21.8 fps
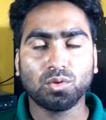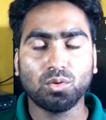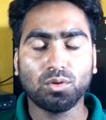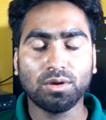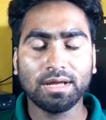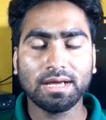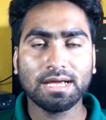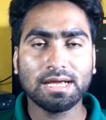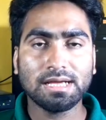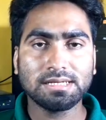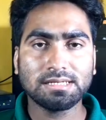
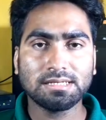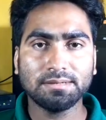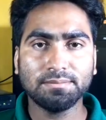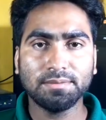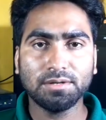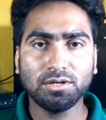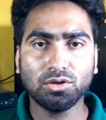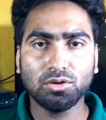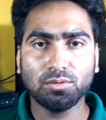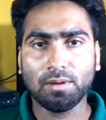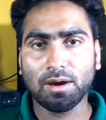অনেকে আছে
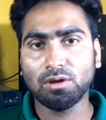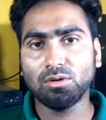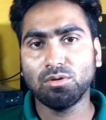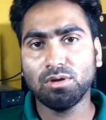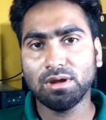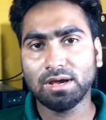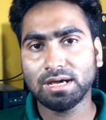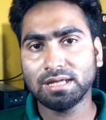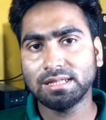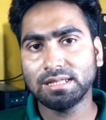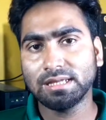ভিডিও ভালো
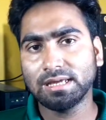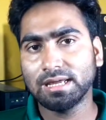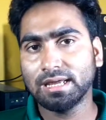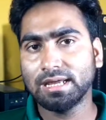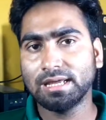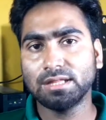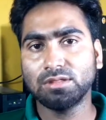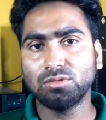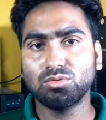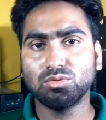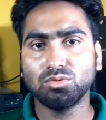লাগা থেকেই
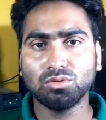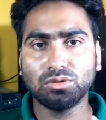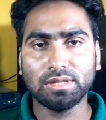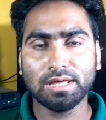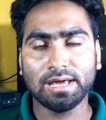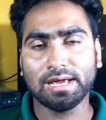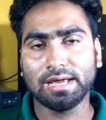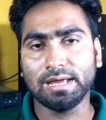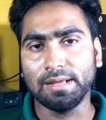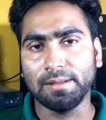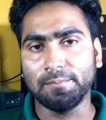কিন্তু
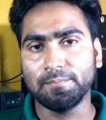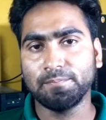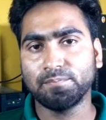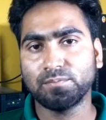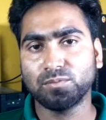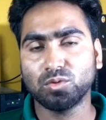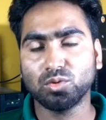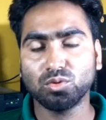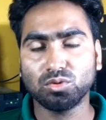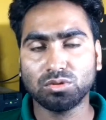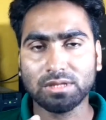দেখে
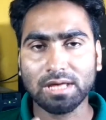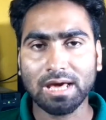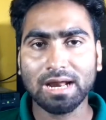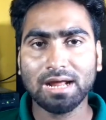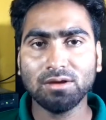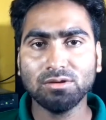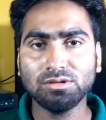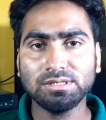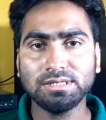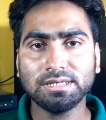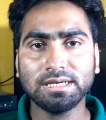তো তারা
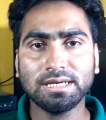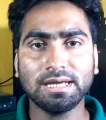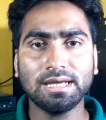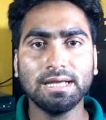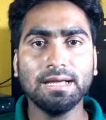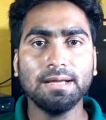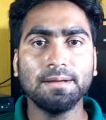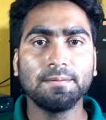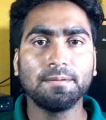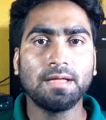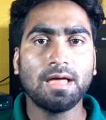হচ্ছে কি
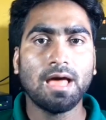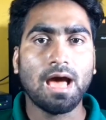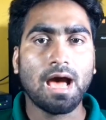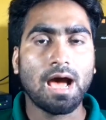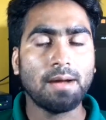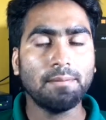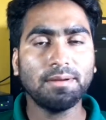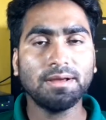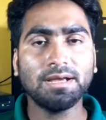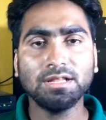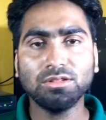
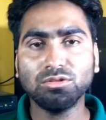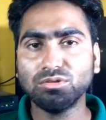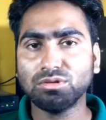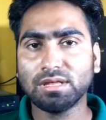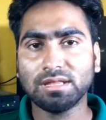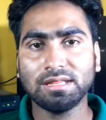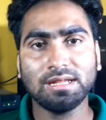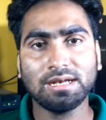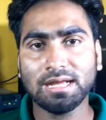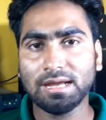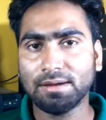আমি কিন্তু
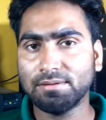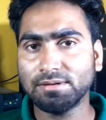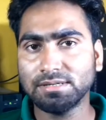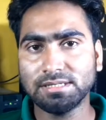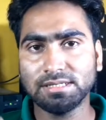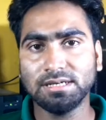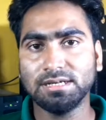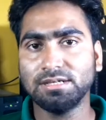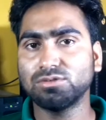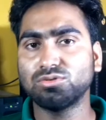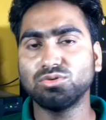তাদেরকে আমার
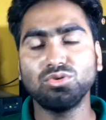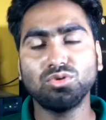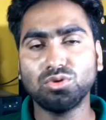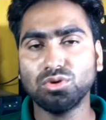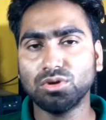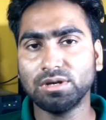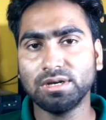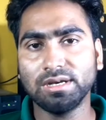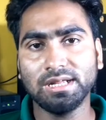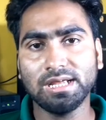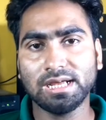চ্যানেলে জোর
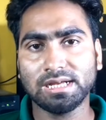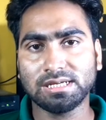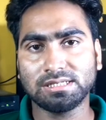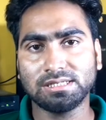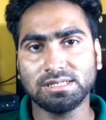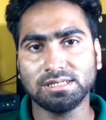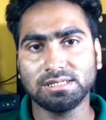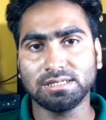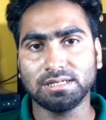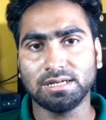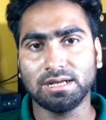করে নিয়ে
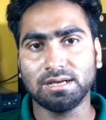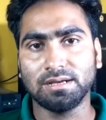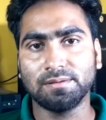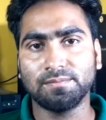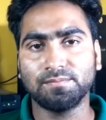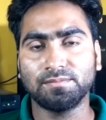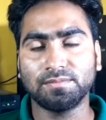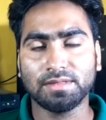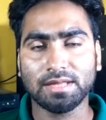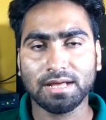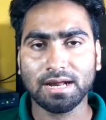আসতেছি না
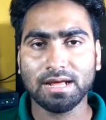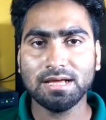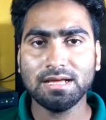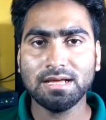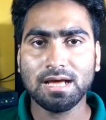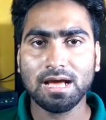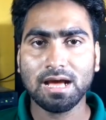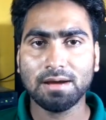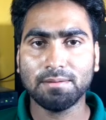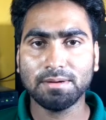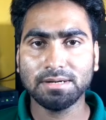তারা
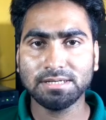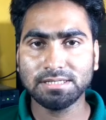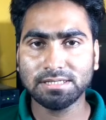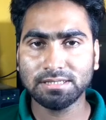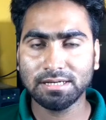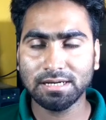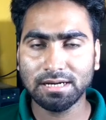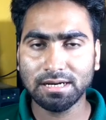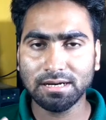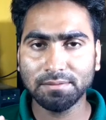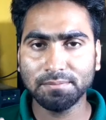আমার
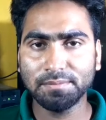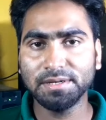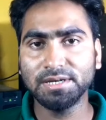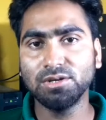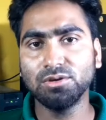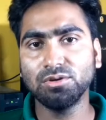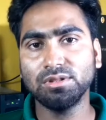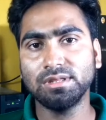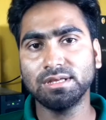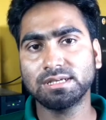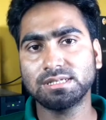চ্যানেলে
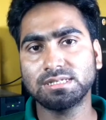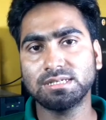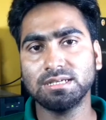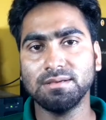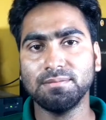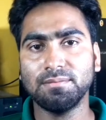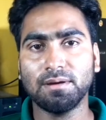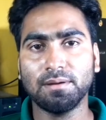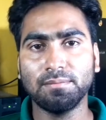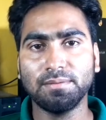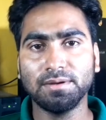ভিডিও দেখছে
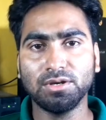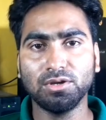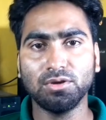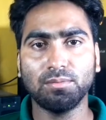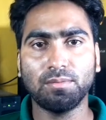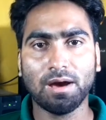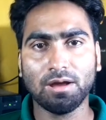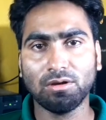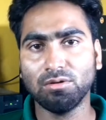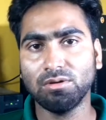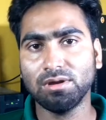বা ভিডিও
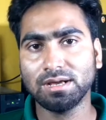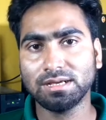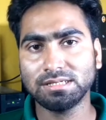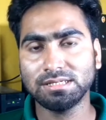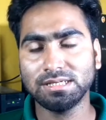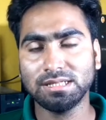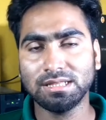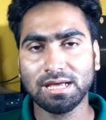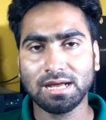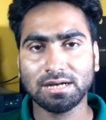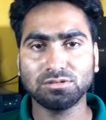ভালো
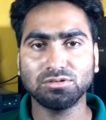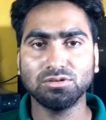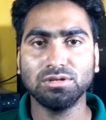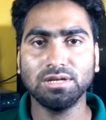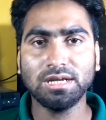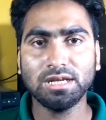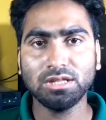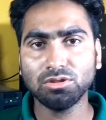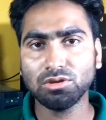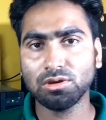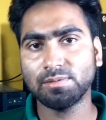লাগছে তার
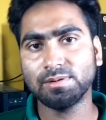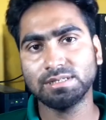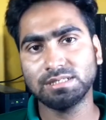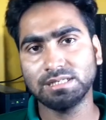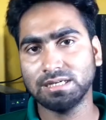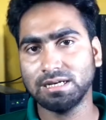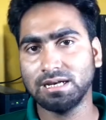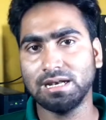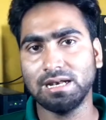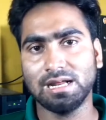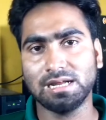জন্যই কিন্তু আমার
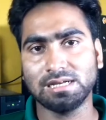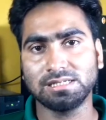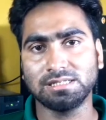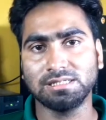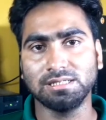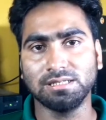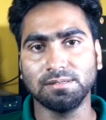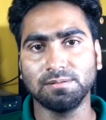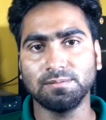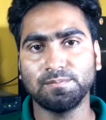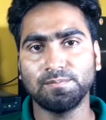চ্যানেলে
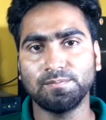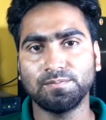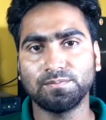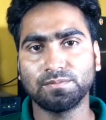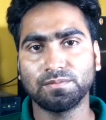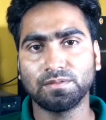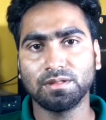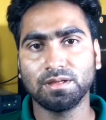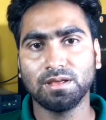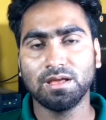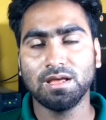আসছে
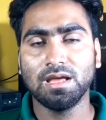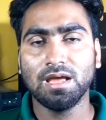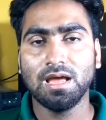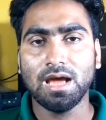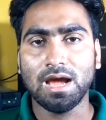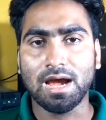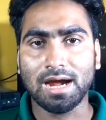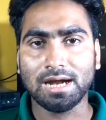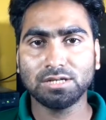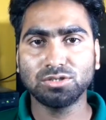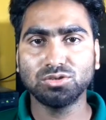
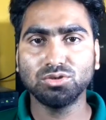আর